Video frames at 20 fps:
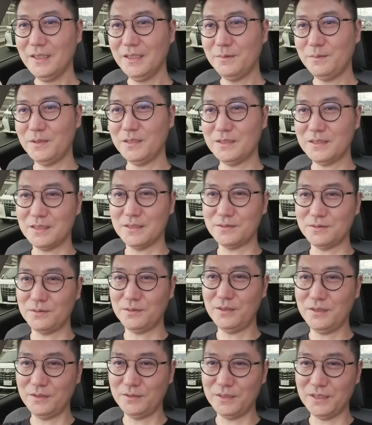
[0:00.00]
皆さんそ
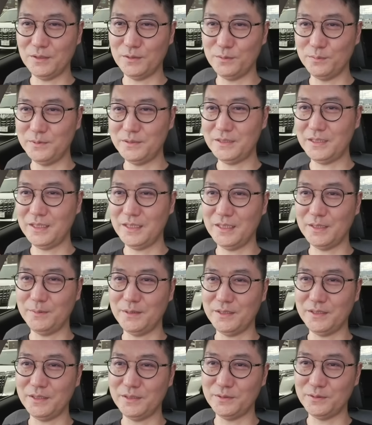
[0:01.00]
の辺のねお店選
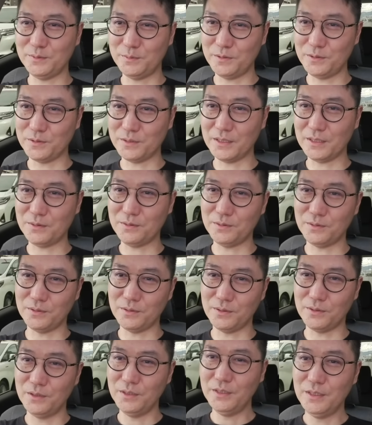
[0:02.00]
びっていうのも結
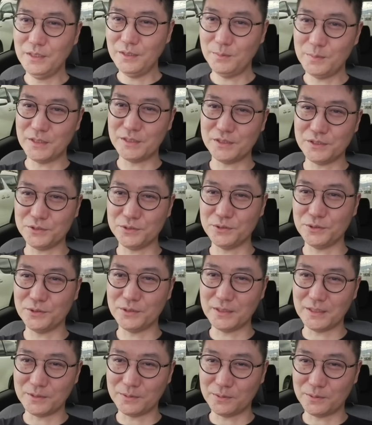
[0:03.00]
構まあ、重
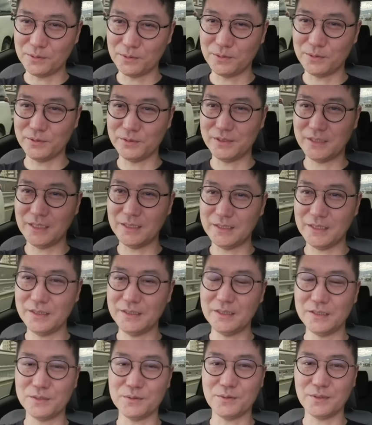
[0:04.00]
要なところじゃな
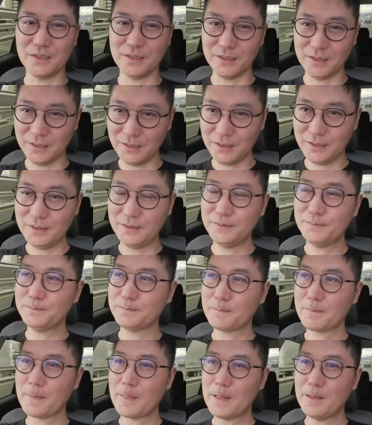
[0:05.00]
いでしょうかね
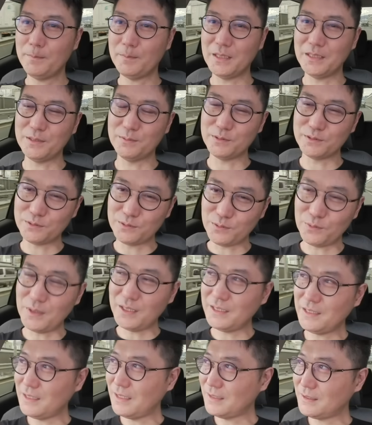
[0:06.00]
まあでもと
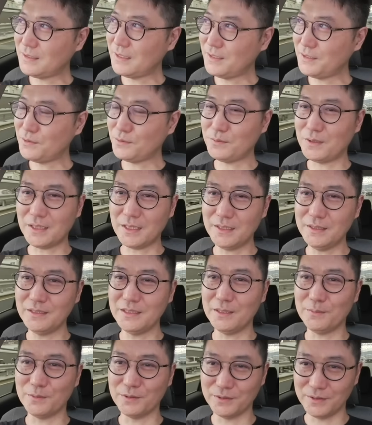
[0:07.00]
はいえ最初分かん
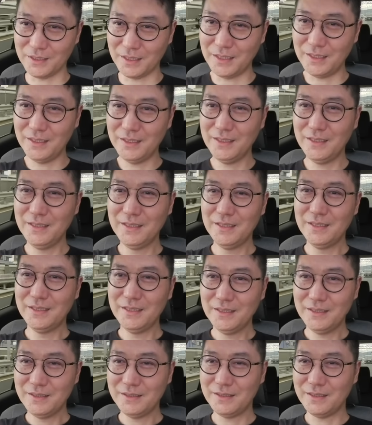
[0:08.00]
ねえもん
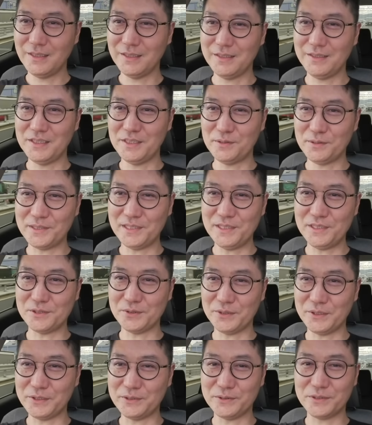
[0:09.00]
なね家の近
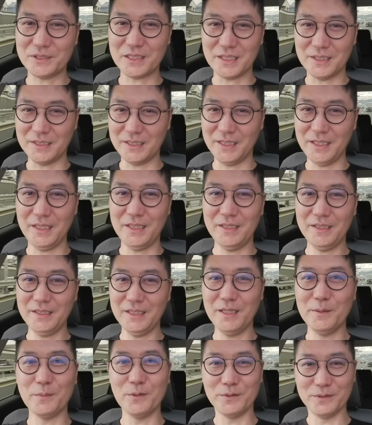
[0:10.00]
所行くしかない
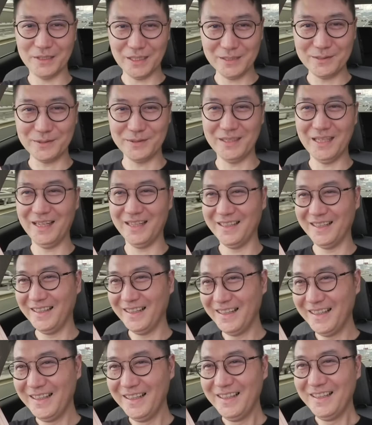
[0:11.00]
ねえもんなそんな
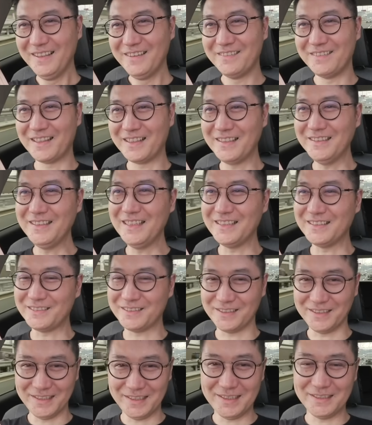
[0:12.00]
分かんないで
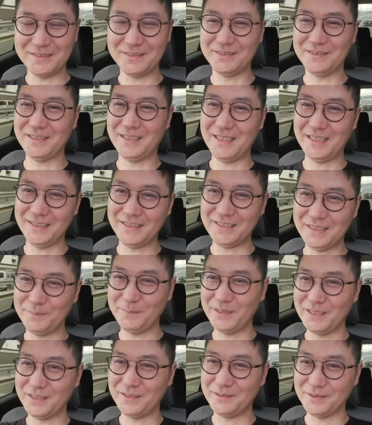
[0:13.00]
すよねそんな入って
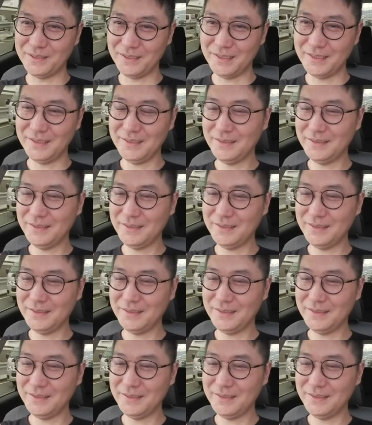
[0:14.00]
みないとね